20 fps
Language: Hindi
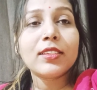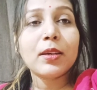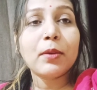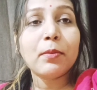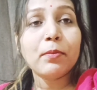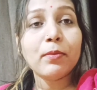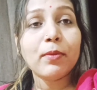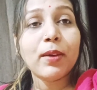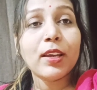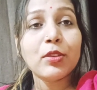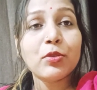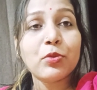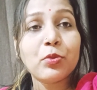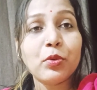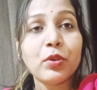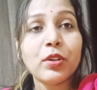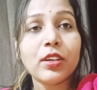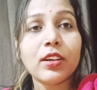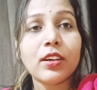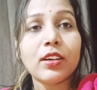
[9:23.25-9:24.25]
जब मैं
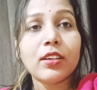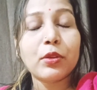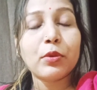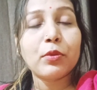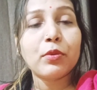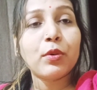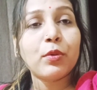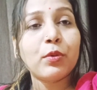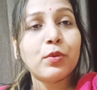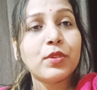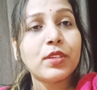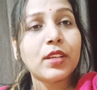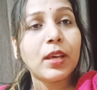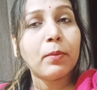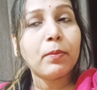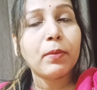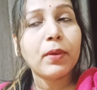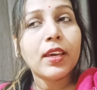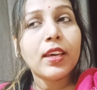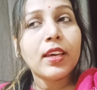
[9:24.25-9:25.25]
शूट करती हूँ ना उस
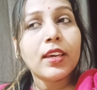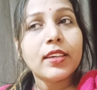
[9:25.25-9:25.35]
टाइम